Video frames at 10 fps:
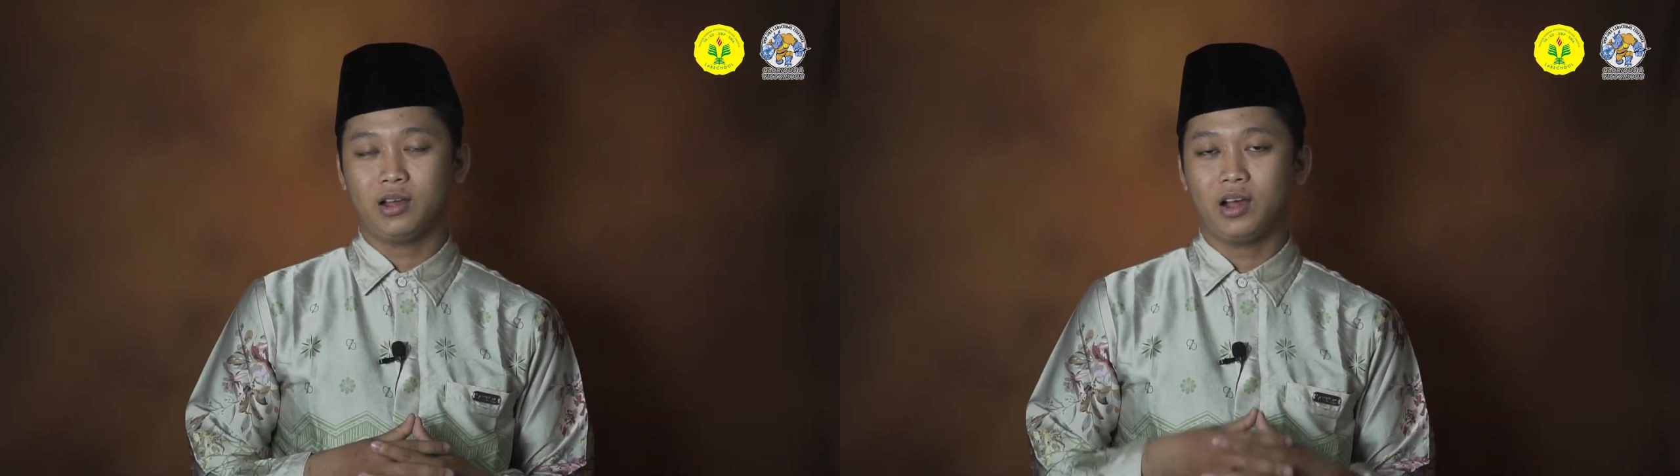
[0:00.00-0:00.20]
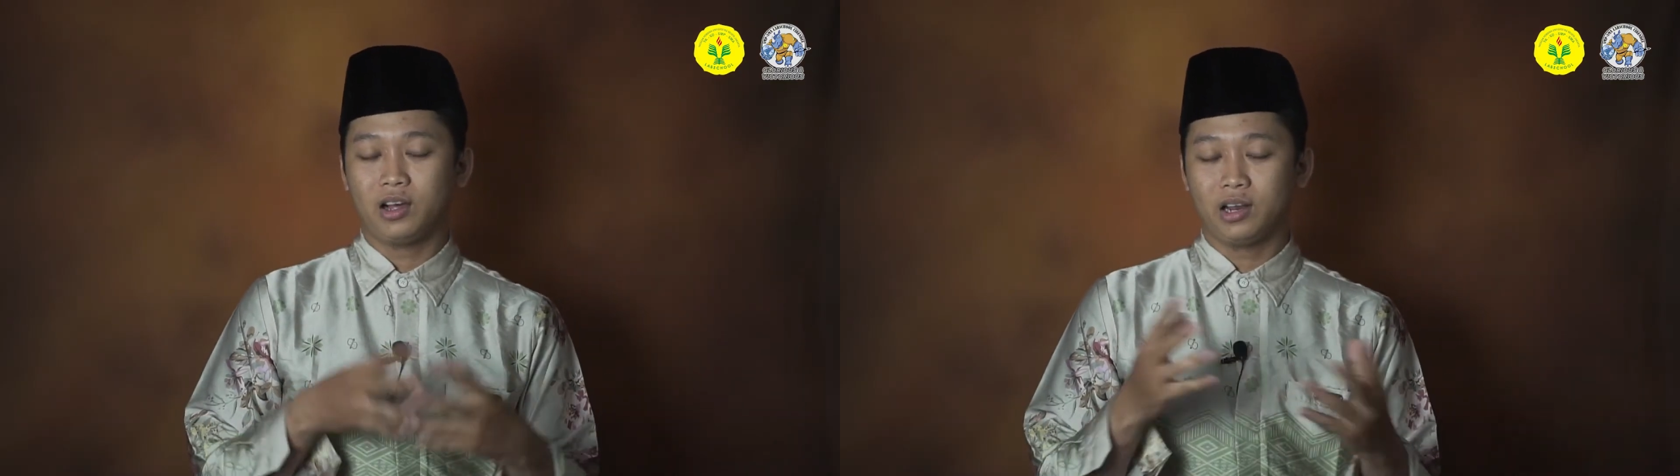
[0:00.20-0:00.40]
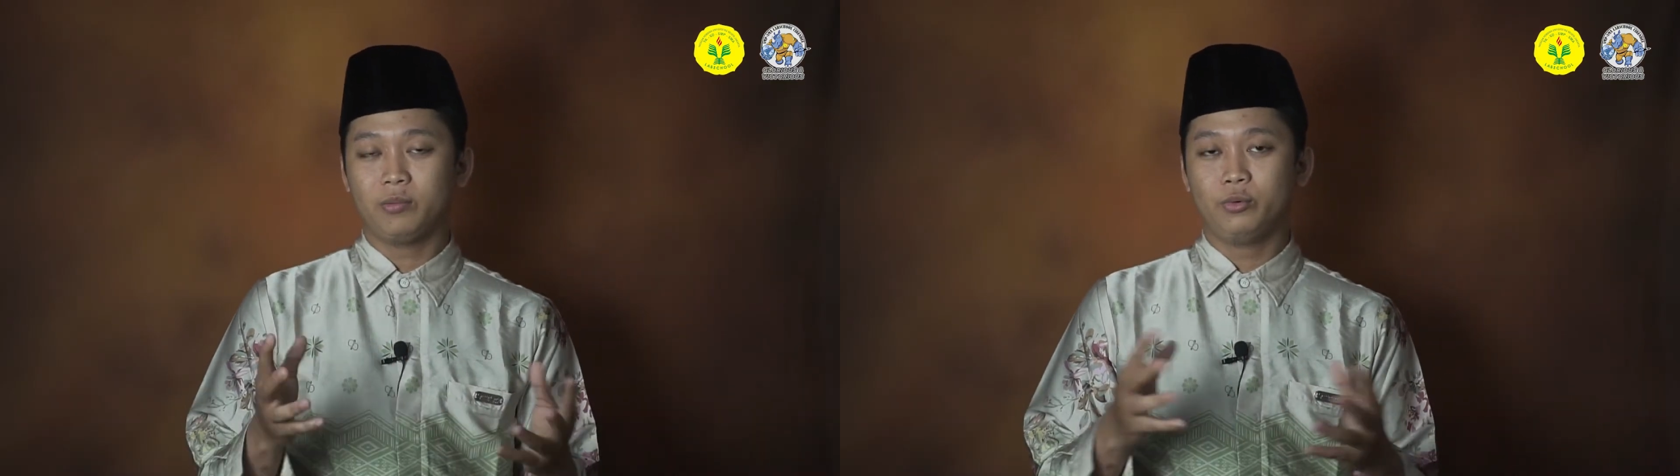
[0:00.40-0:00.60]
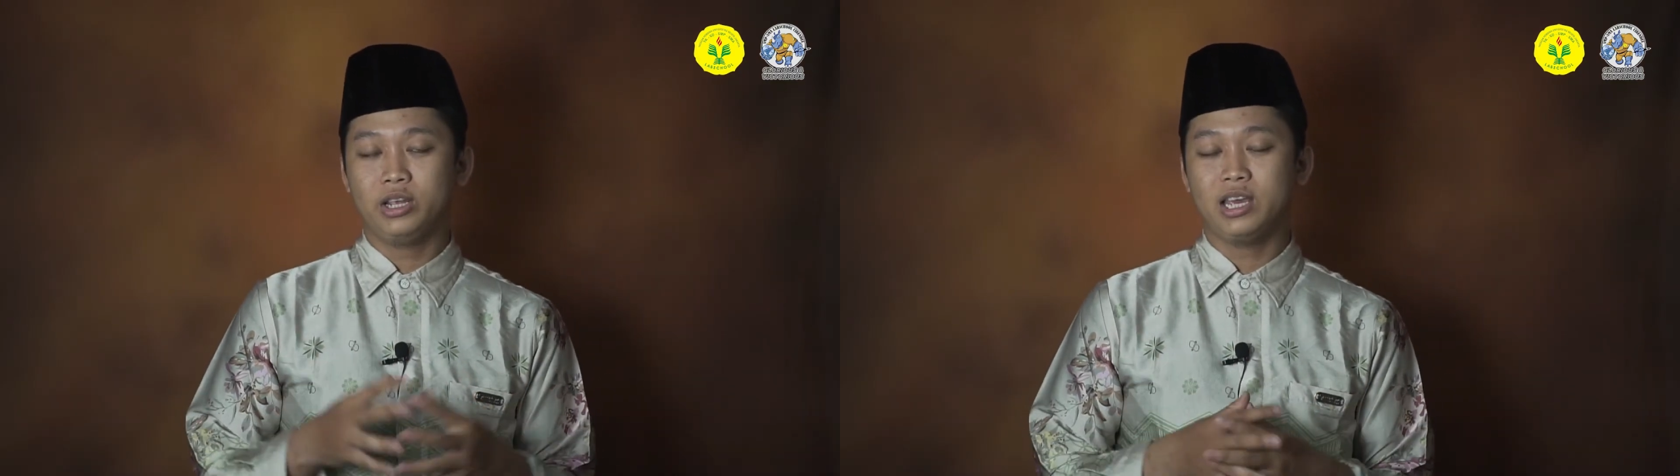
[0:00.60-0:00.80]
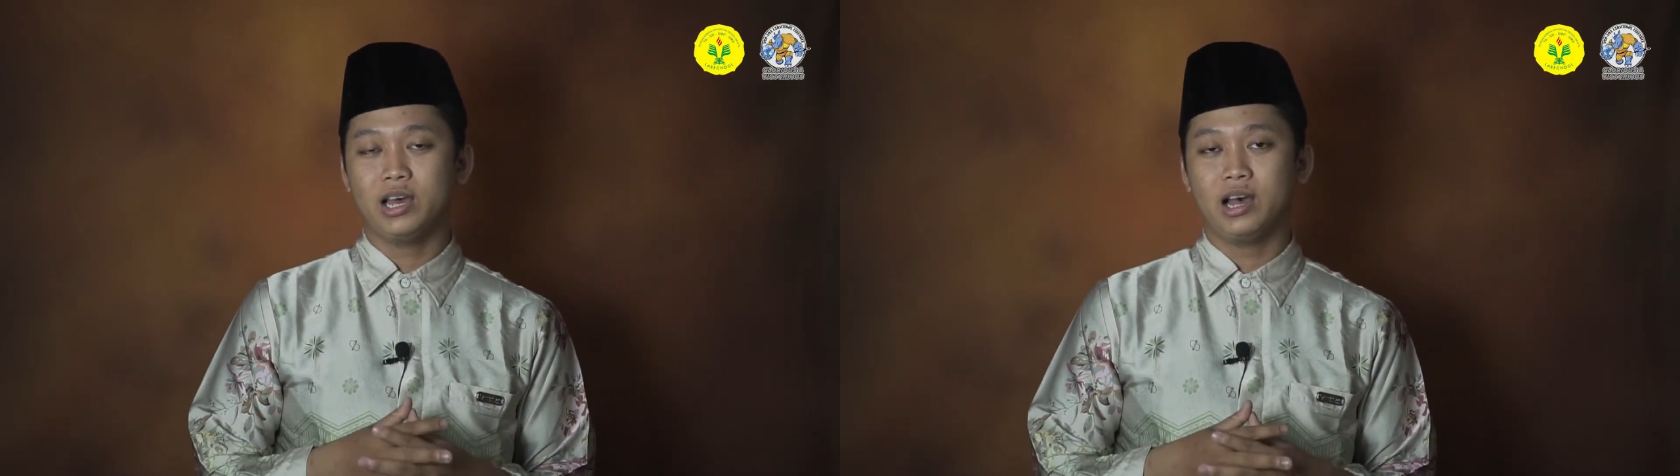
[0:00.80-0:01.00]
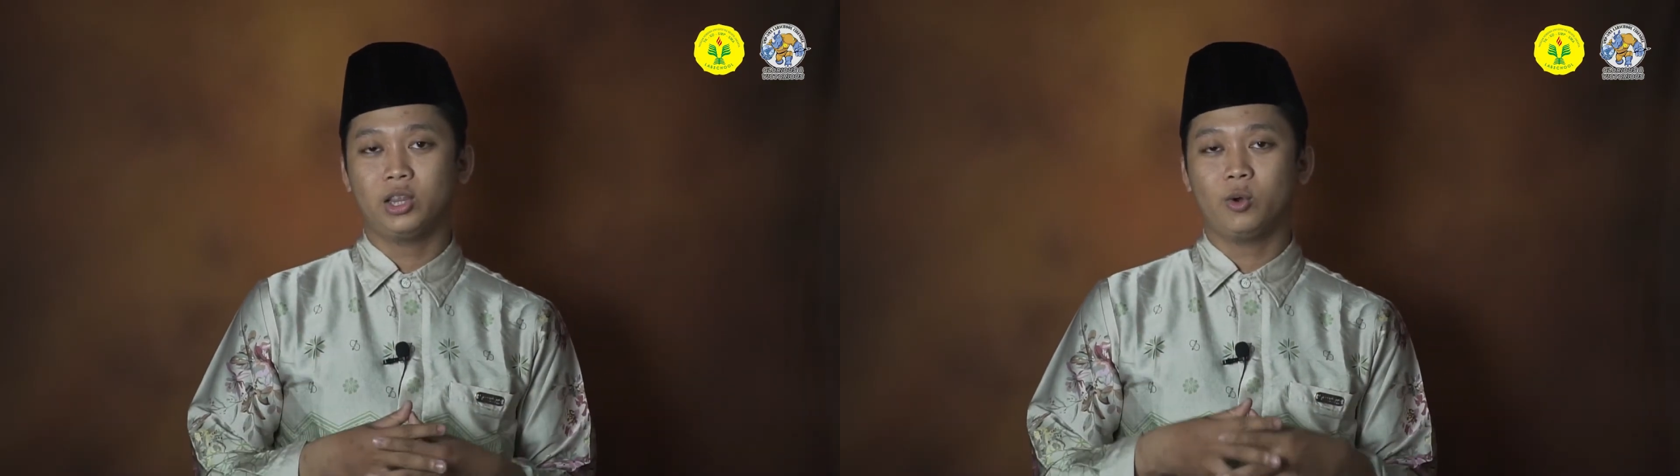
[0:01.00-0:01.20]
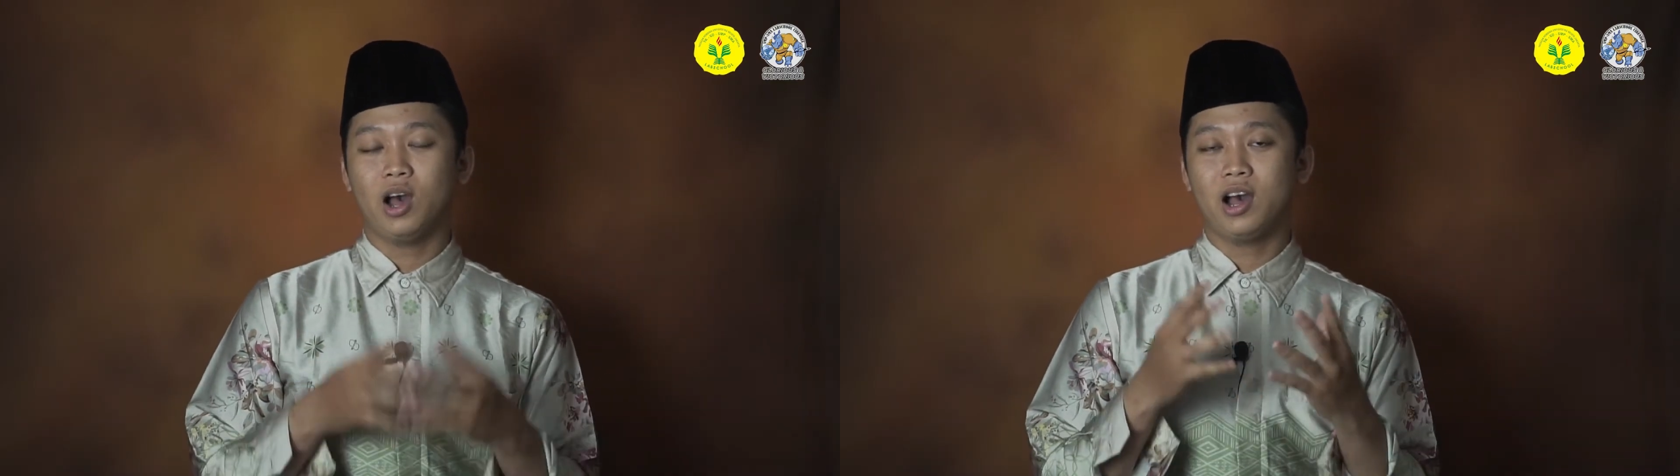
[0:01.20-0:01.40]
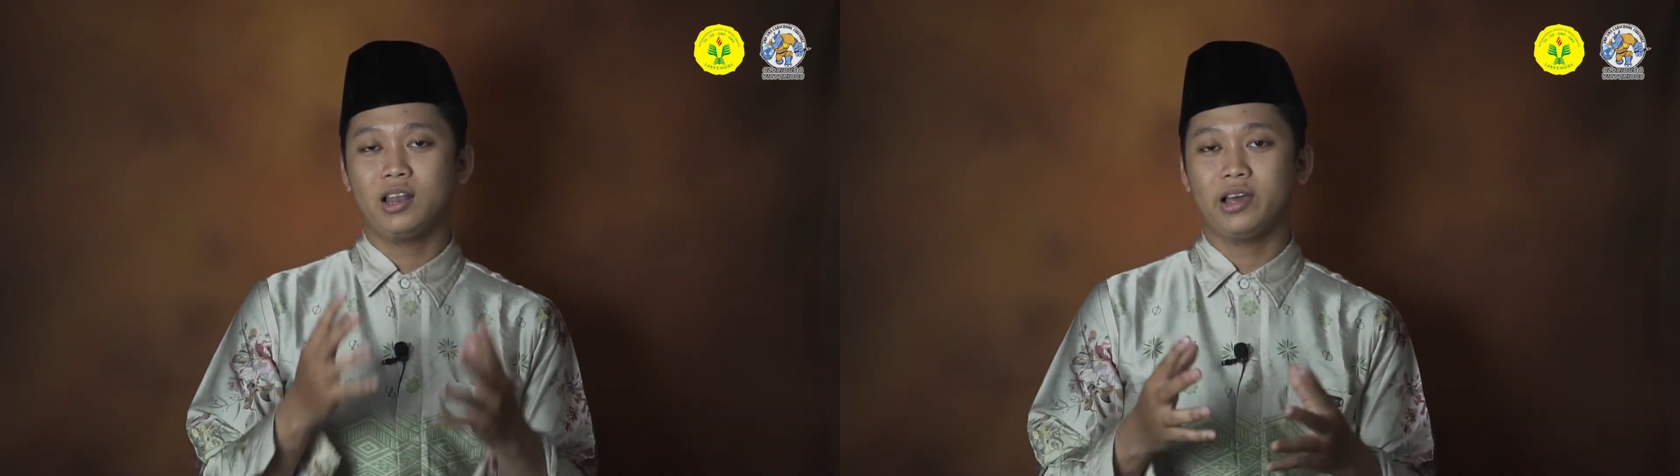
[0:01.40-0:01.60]
akhlak mulia atau
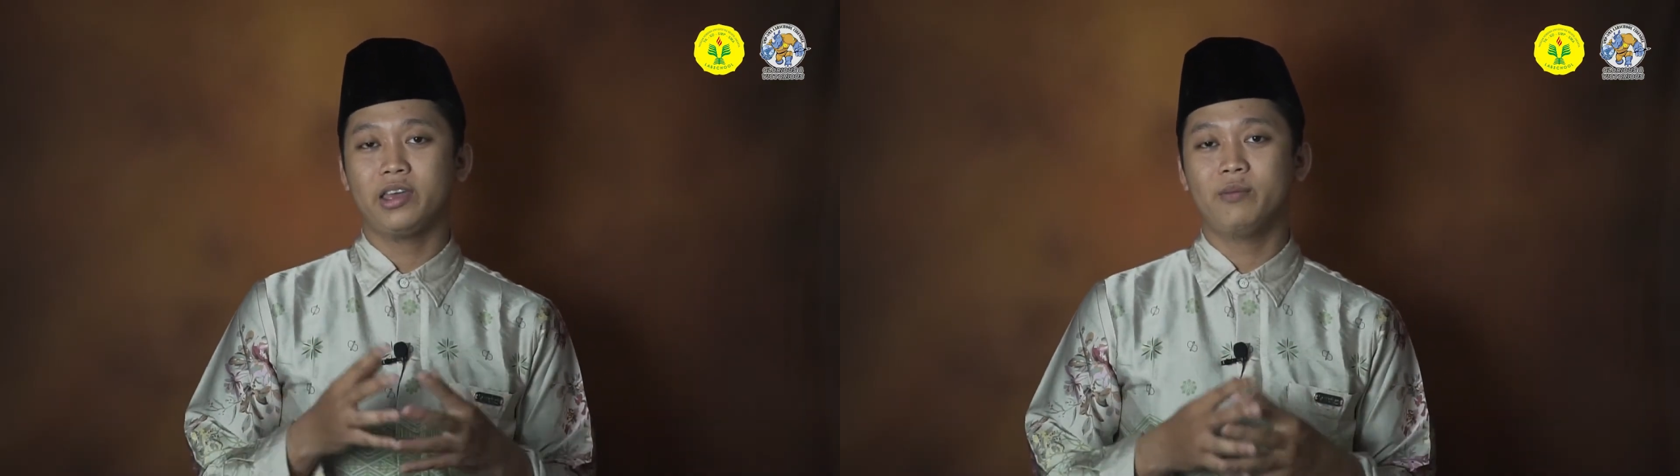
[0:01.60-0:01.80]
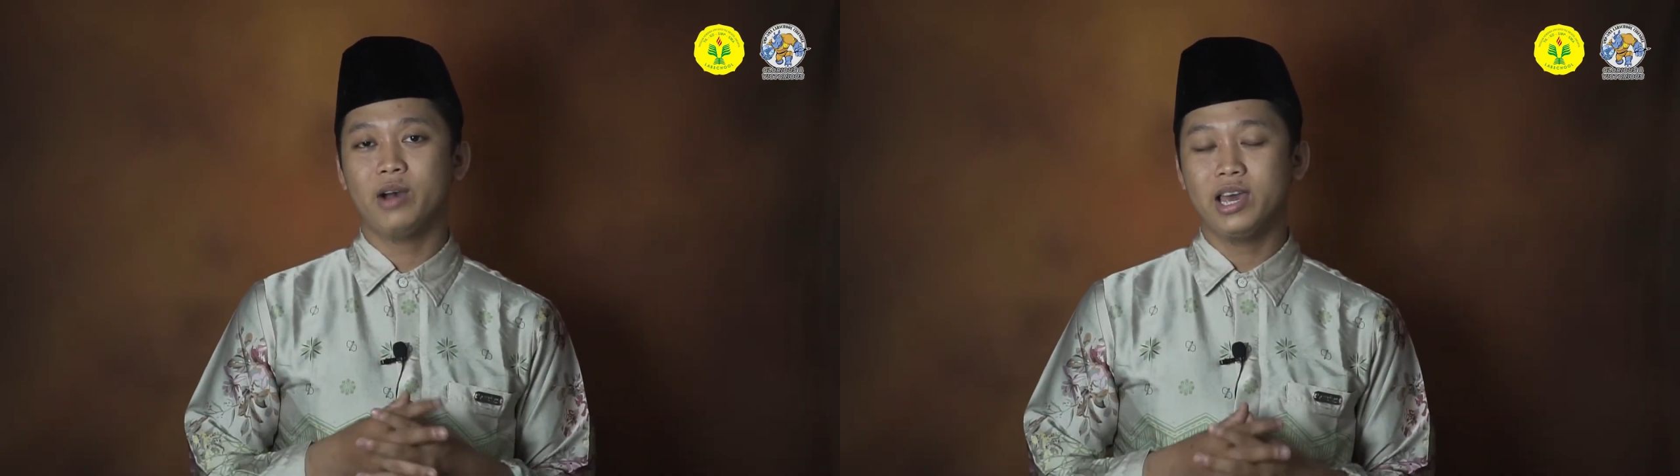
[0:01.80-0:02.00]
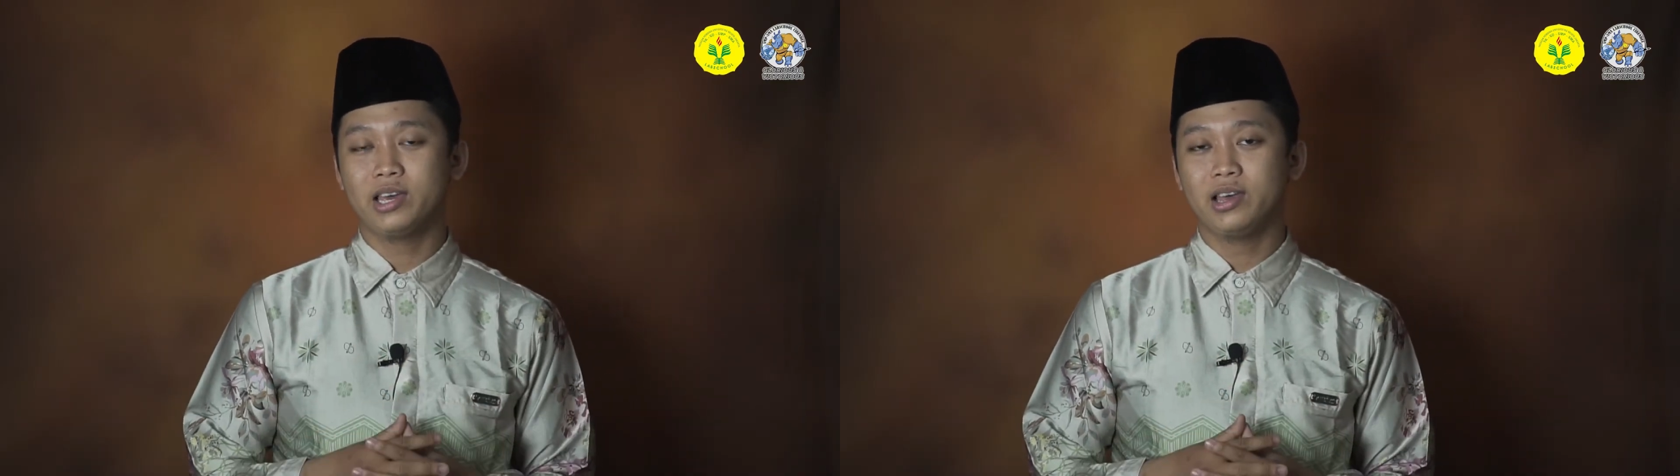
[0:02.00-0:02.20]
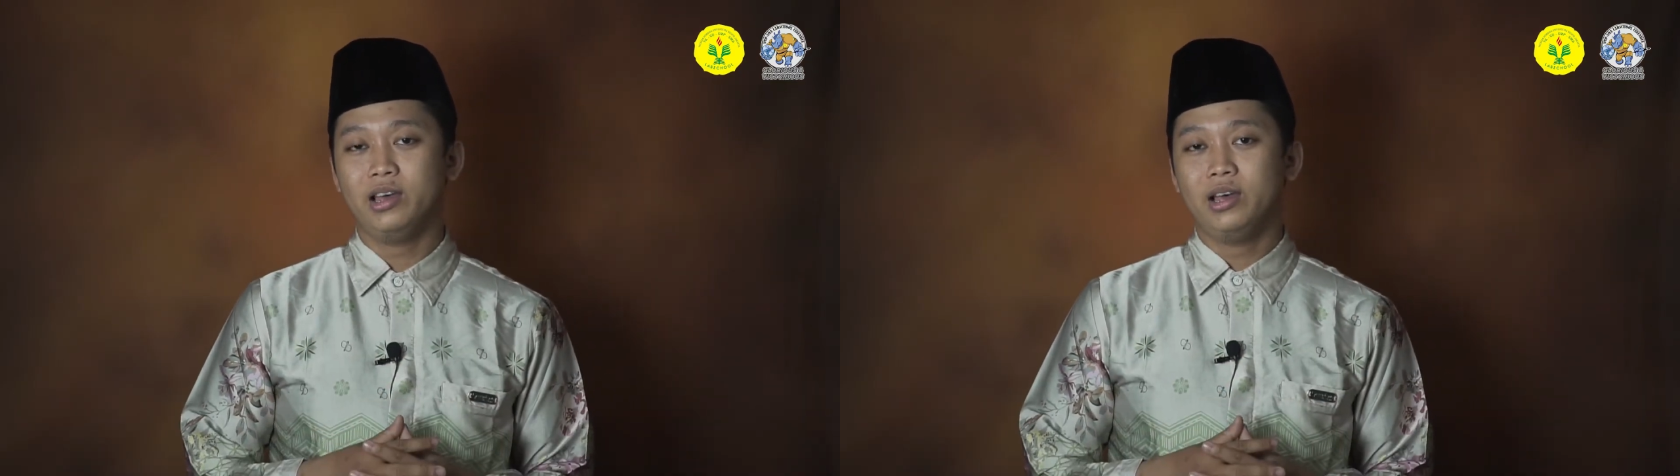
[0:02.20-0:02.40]
akhlak yang baik